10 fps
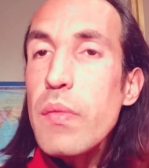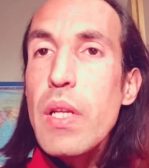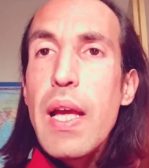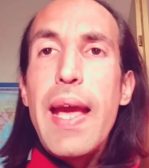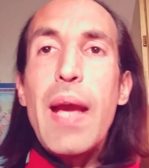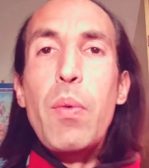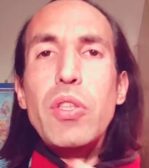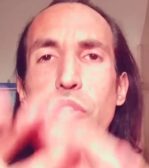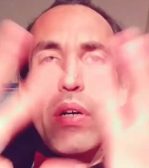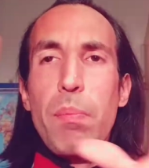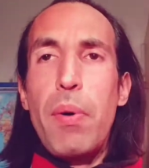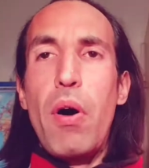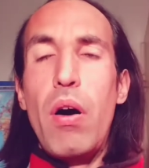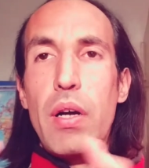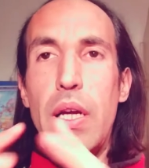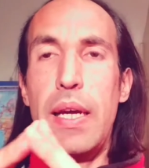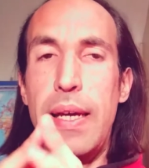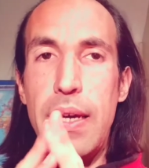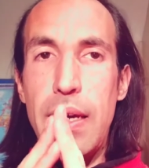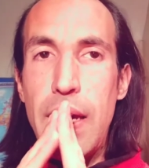E questo è un po',
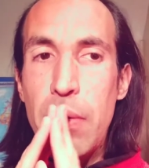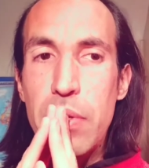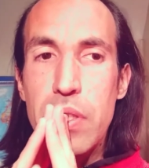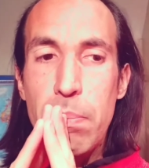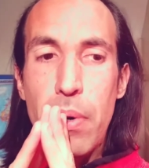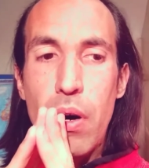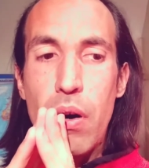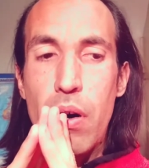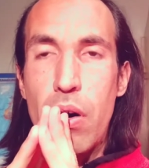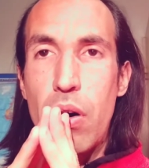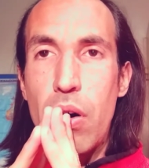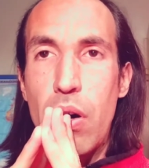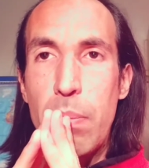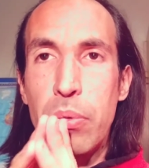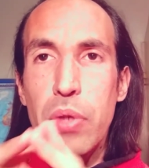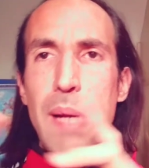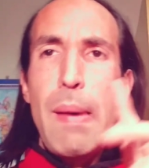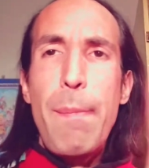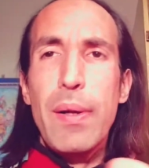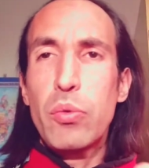eh, questo è un po' appunto la
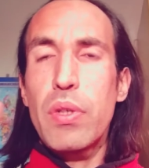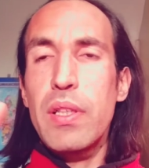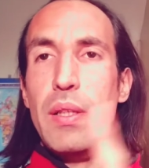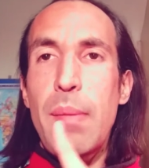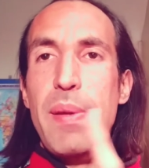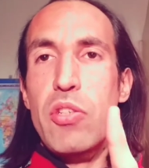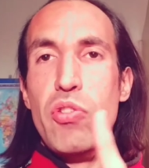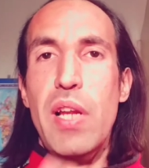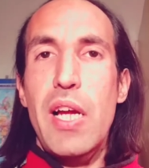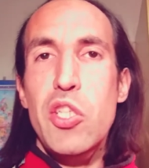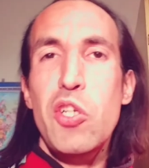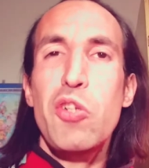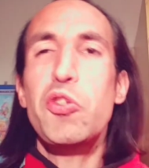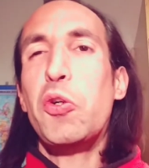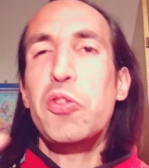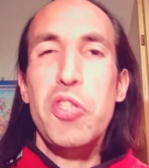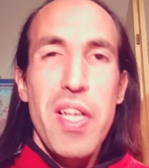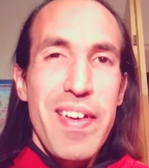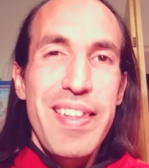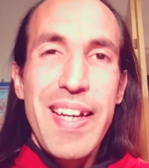mappatura dei, dei personaggi. Non so cosa ci
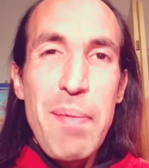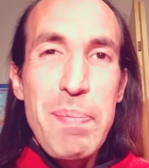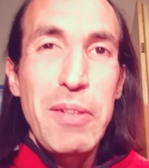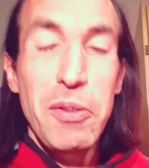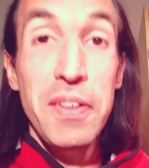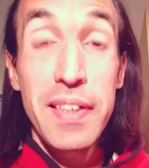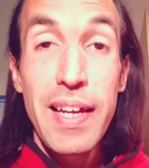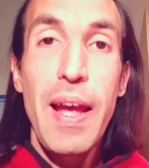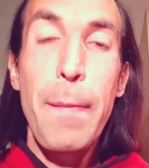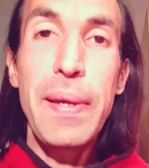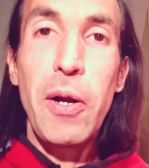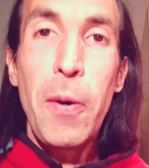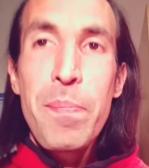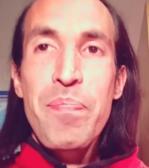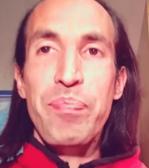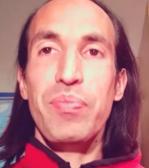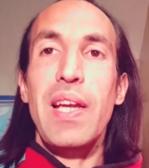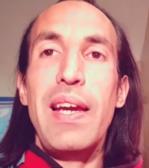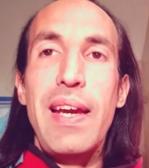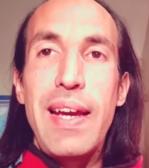avete capito, però
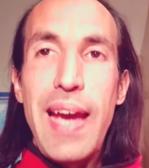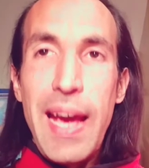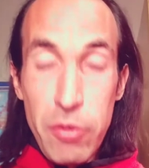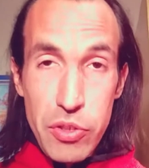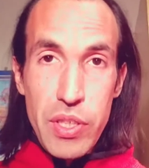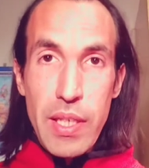eh, è così.